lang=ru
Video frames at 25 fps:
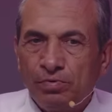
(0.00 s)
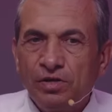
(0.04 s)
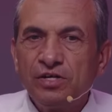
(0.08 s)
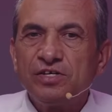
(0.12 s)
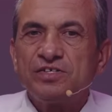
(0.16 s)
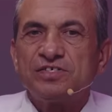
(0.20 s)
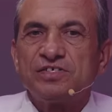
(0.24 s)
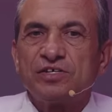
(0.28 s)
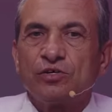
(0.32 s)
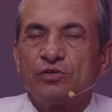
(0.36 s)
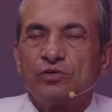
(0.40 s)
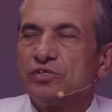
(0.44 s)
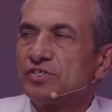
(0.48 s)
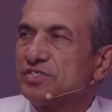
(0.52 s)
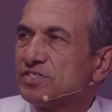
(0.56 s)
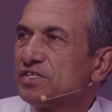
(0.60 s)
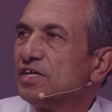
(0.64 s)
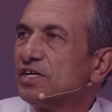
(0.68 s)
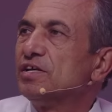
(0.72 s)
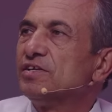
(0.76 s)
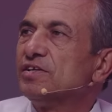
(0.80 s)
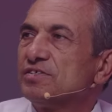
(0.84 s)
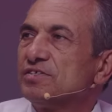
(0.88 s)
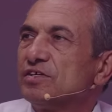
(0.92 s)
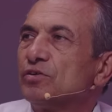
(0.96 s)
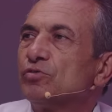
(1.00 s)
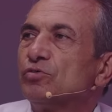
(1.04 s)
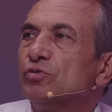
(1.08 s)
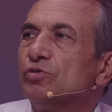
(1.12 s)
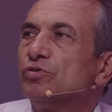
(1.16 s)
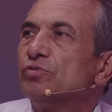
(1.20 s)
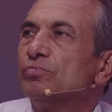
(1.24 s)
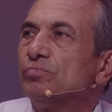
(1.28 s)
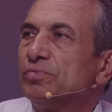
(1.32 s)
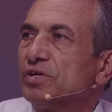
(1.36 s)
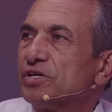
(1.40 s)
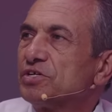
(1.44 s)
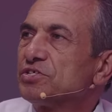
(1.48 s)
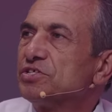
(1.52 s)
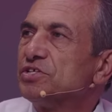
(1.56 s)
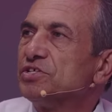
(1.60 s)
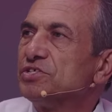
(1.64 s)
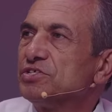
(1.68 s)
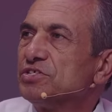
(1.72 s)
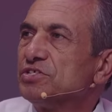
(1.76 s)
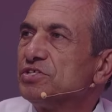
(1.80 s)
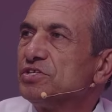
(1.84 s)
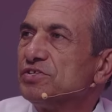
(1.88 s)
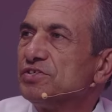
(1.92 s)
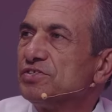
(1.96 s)
были, стали законом
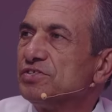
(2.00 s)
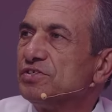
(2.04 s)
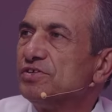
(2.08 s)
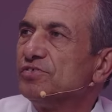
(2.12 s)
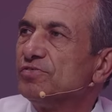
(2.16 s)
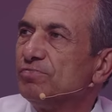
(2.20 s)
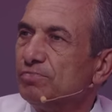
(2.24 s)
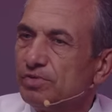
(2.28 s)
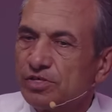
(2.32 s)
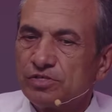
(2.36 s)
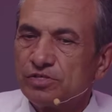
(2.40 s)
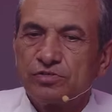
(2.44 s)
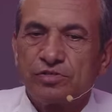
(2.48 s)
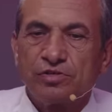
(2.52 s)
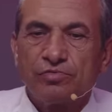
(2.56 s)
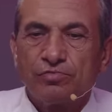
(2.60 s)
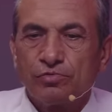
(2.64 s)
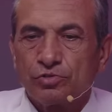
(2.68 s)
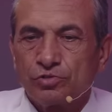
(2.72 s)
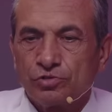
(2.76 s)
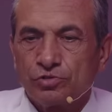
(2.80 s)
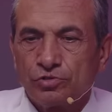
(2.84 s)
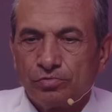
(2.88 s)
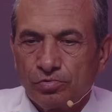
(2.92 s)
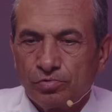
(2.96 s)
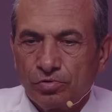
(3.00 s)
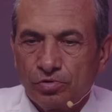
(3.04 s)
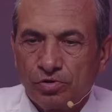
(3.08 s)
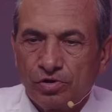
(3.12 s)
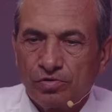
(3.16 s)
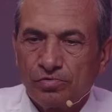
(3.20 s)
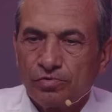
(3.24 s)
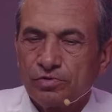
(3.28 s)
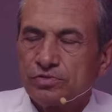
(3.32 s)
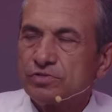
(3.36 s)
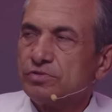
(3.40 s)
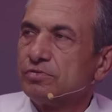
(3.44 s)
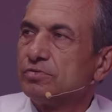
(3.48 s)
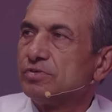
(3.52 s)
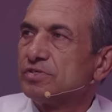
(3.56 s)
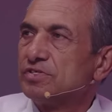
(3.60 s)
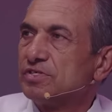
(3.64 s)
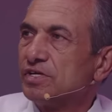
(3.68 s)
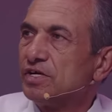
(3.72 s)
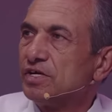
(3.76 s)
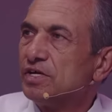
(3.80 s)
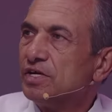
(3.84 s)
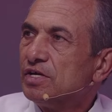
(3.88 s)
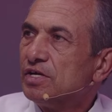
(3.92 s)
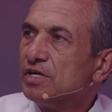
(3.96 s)
нашей жизни, вместо того, чтобы
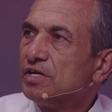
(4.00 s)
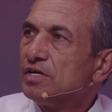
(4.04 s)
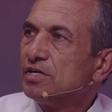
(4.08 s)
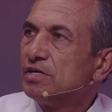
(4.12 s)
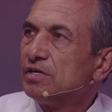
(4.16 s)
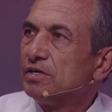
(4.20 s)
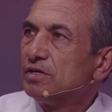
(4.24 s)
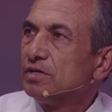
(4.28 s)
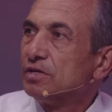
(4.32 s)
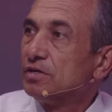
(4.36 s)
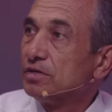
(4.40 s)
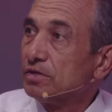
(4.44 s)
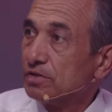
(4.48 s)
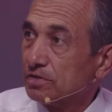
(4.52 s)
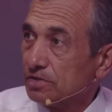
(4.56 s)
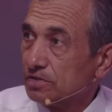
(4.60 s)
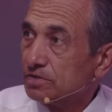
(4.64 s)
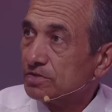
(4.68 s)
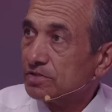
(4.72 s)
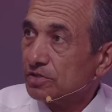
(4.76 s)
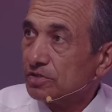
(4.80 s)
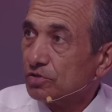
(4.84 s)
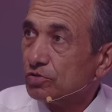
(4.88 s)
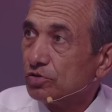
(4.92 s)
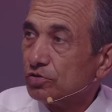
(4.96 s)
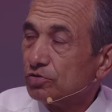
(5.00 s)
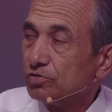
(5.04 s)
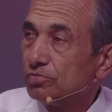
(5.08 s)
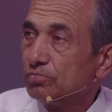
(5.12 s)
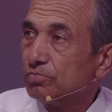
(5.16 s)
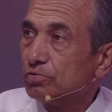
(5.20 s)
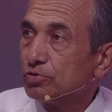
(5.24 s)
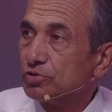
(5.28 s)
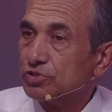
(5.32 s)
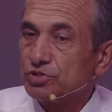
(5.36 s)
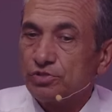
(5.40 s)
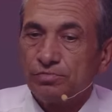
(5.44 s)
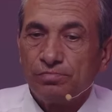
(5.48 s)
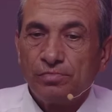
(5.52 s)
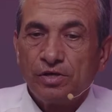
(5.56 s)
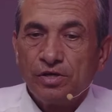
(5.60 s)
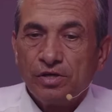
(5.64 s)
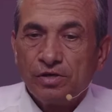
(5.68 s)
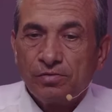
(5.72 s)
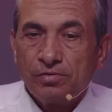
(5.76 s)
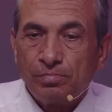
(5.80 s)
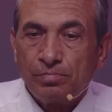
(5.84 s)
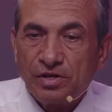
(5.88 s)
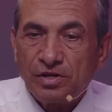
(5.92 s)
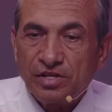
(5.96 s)
руководствоваться э, законом
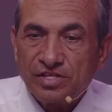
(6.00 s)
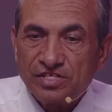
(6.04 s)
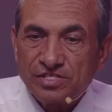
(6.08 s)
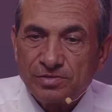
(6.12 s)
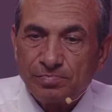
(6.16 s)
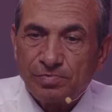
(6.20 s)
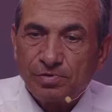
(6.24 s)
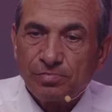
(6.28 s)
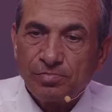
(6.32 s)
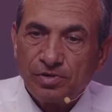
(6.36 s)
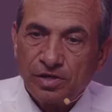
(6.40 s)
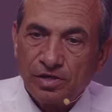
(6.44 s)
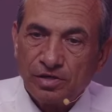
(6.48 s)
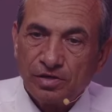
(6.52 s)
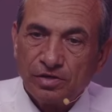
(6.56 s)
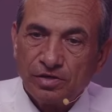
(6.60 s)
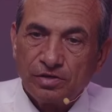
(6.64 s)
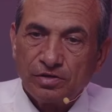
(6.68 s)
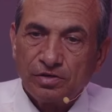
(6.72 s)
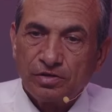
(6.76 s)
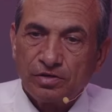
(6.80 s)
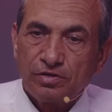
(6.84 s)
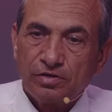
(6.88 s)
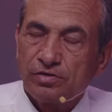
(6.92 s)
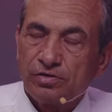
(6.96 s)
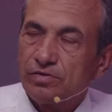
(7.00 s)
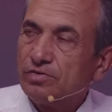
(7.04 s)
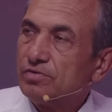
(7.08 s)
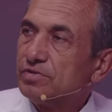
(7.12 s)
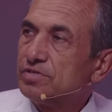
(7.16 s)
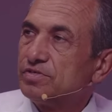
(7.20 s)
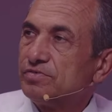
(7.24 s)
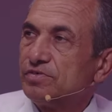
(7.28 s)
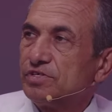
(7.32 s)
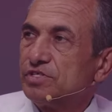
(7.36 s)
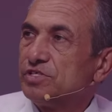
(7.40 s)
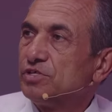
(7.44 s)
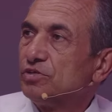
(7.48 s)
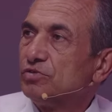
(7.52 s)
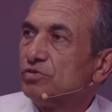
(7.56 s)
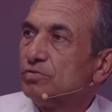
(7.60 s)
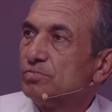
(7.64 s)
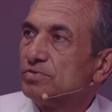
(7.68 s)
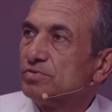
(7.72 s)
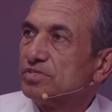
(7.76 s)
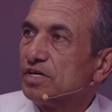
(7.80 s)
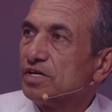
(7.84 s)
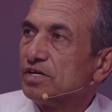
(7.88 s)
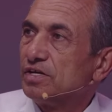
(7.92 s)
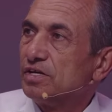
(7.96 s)
Божьим, принципами э,
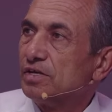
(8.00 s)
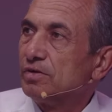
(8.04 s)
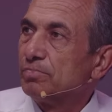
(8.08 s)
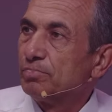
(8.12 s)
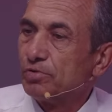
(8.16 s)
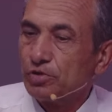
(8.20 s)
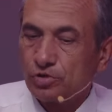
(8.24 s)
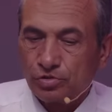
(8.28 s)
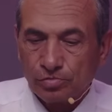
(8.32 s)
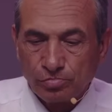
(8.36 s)
Священного Писания.